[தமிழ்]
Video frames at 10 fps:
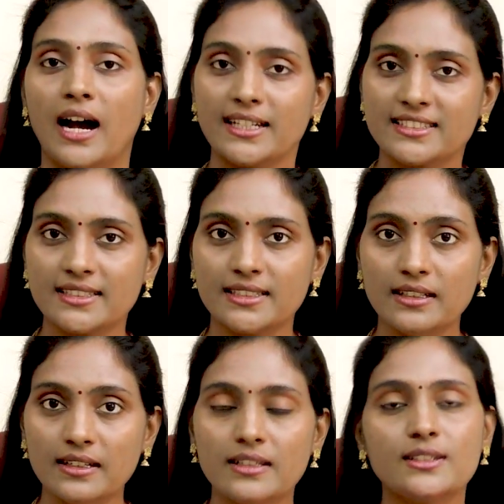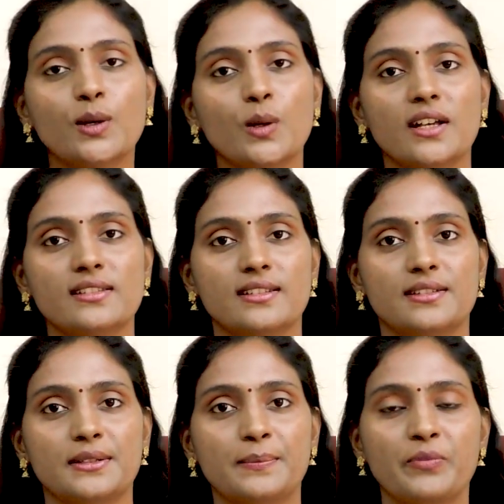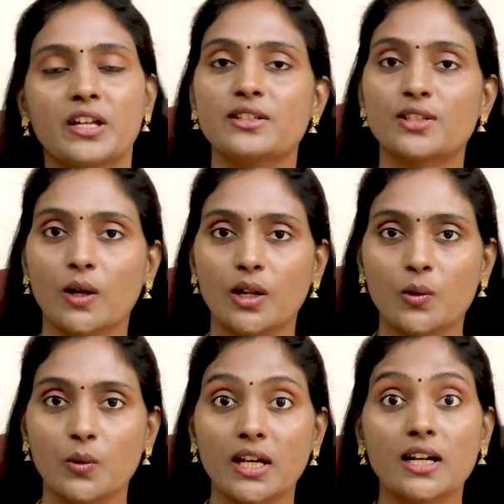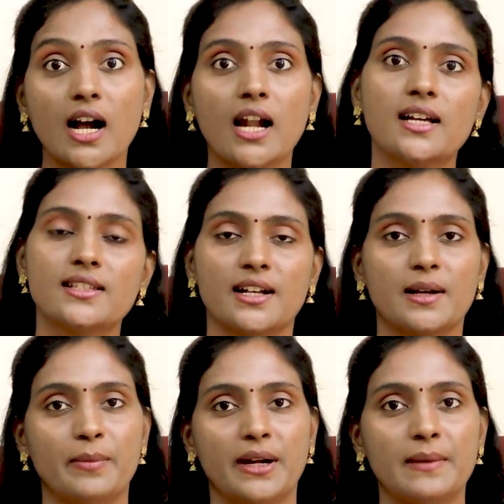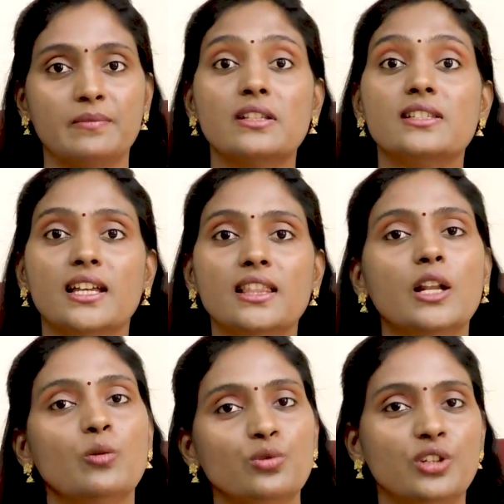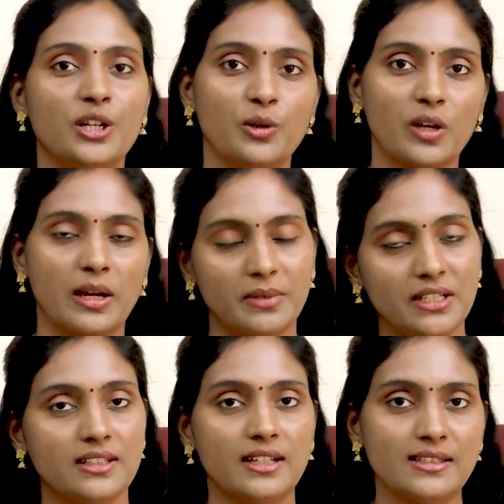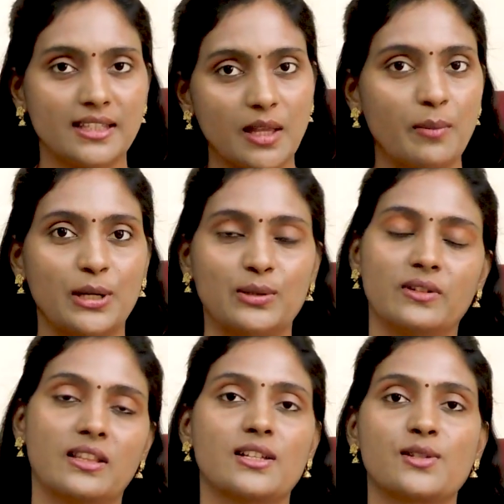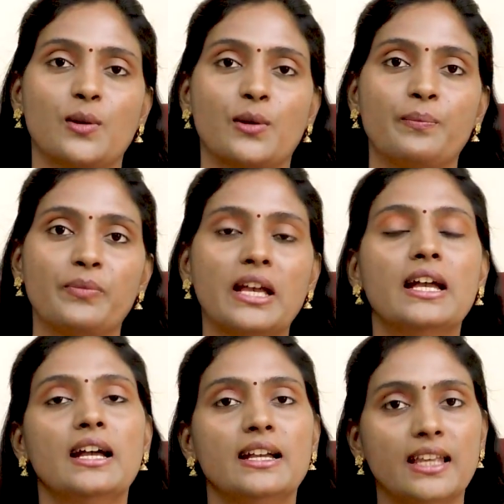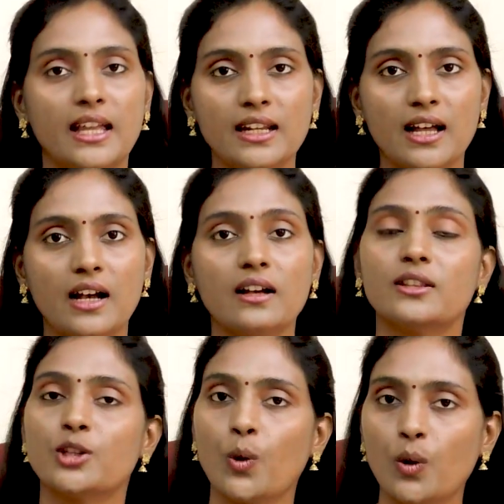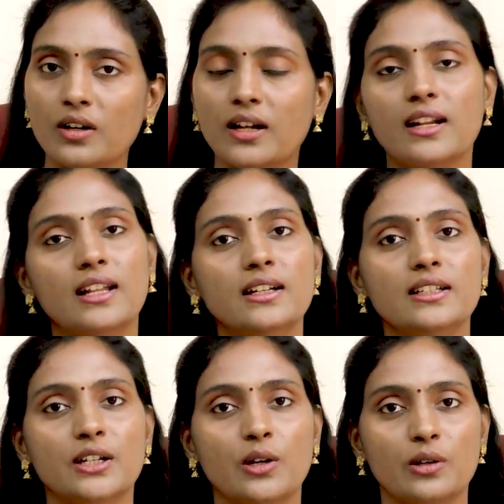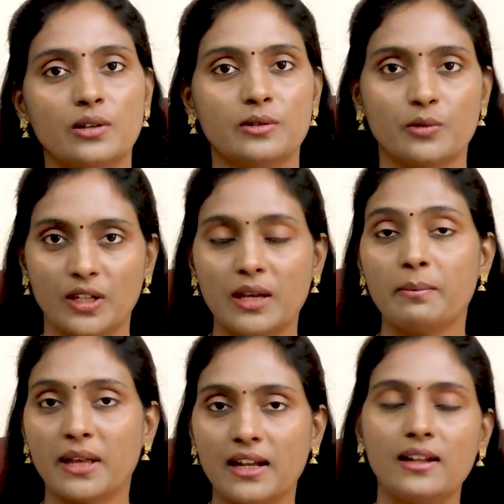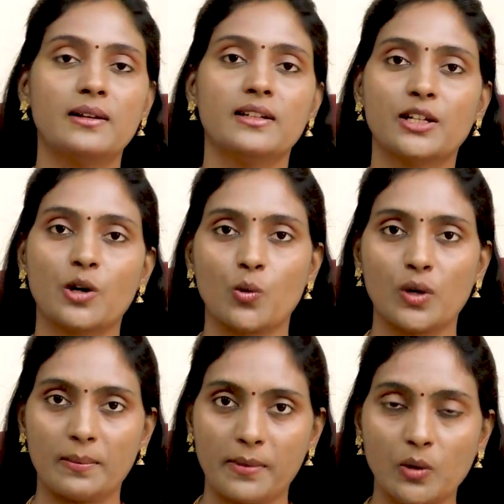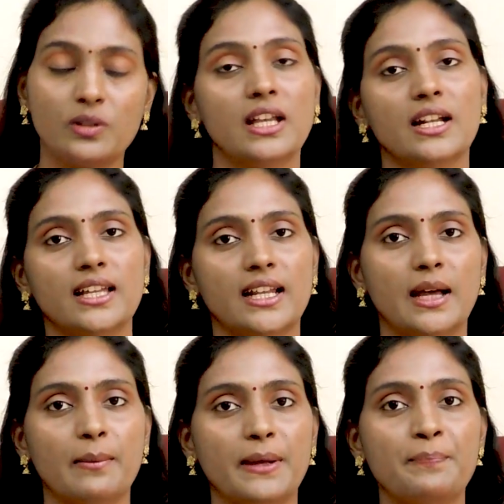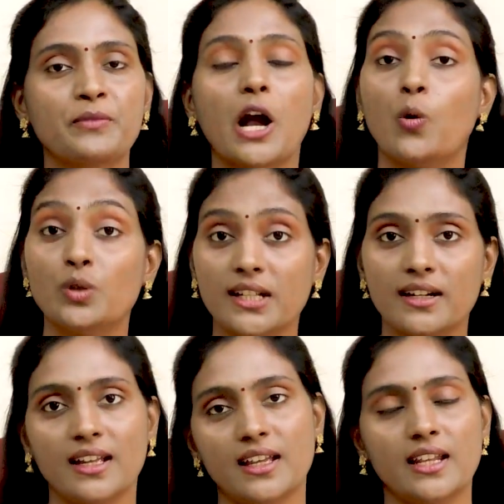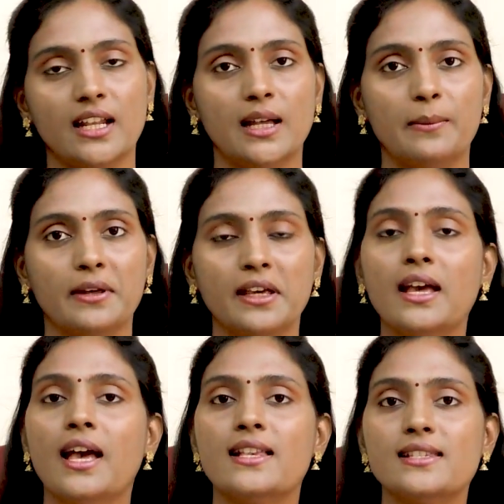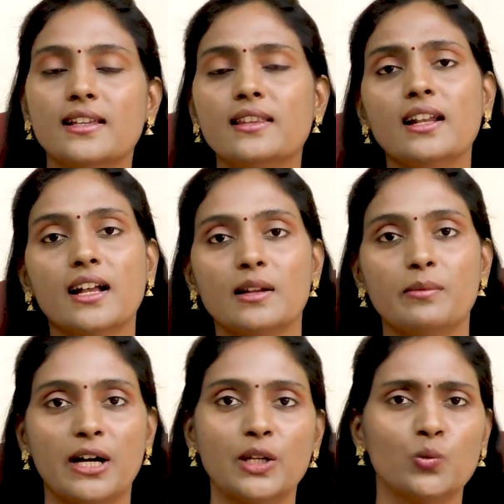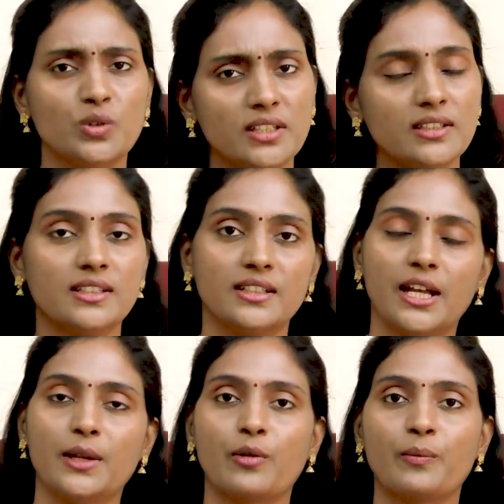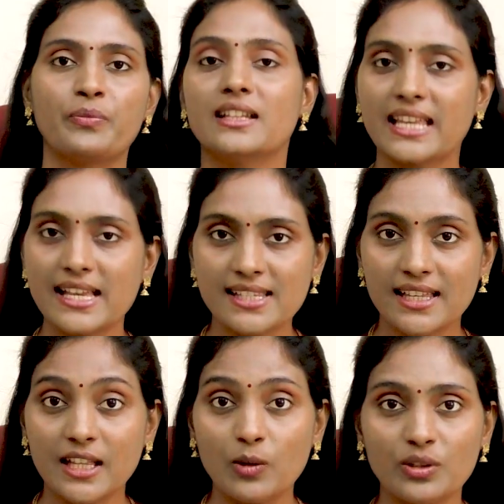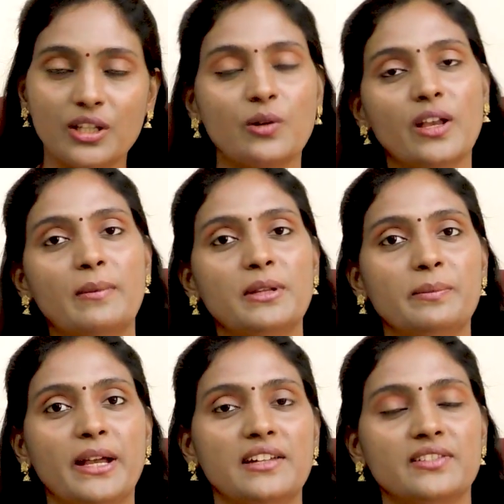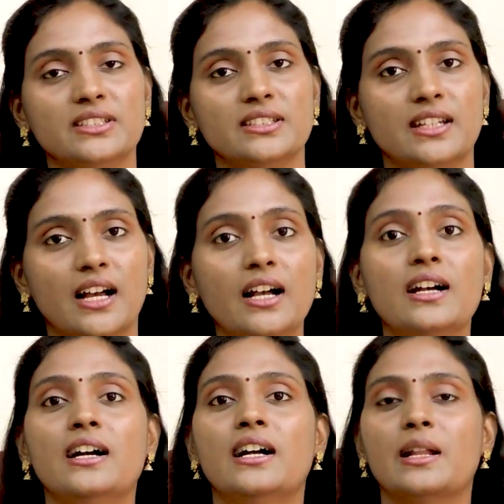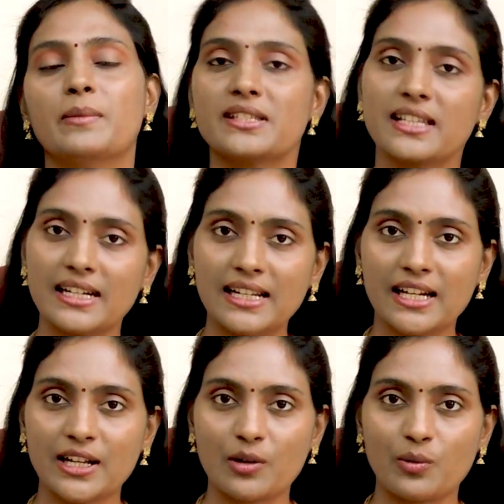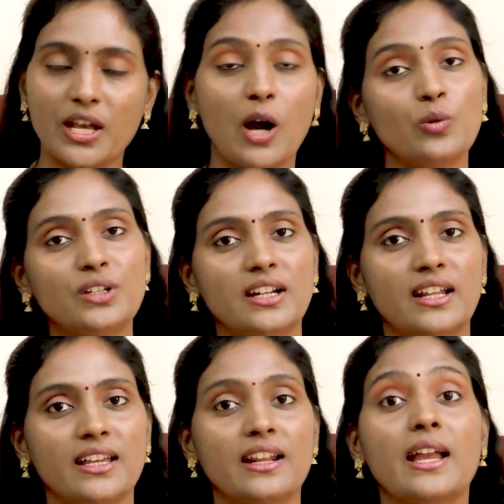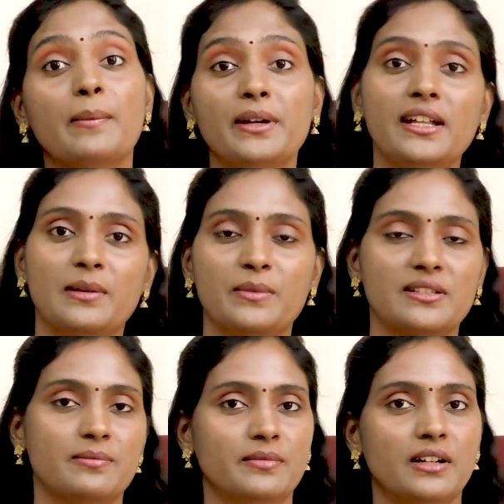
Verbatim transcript: அடுத்தது சொரியாசிஸ் என்று சொல்லக்கூடிய காளாஞ்சகப்படை செதில் உதிர் நோய் அப்படின்னு இதை சித்த மருத்துவத்தில் சொல்கிறோம் ஏன்னா தோள்களில் இருக்கக்கூடிய மேலே இருக்கக்கூடிய பகுதிகள் எல்லாமே அவுட்டர் லேயர் எல்லாமே செதில்கள் மாதிரி உதிர்ந்துக்கிட்டே இருக்கும் திருக்கே செதில் உதிர் நோய் அப்படின்னு பெயர் வந்ததுன்னா நம்ம ஸ்கின்ல இருக்கக்கூடிய அவுட்டர் லேயர் எபிடெர்மிஸ்